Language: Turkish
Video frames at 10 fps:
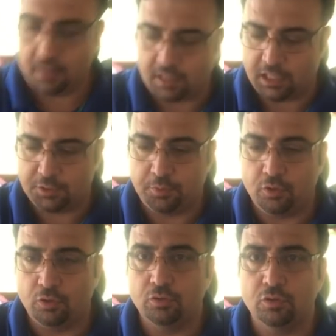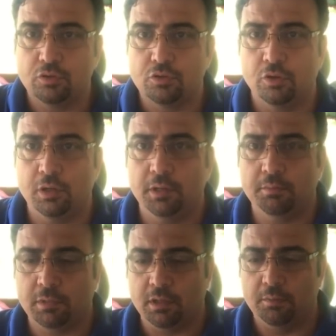Kaç pro olduğunu
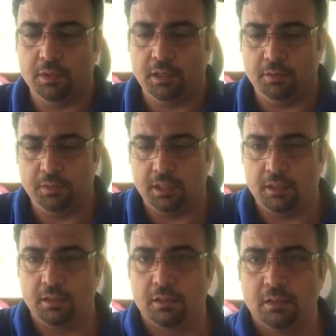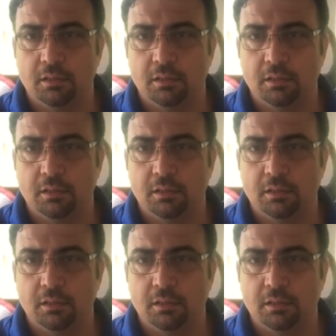söyleyeyim. Kameraya mı dedik?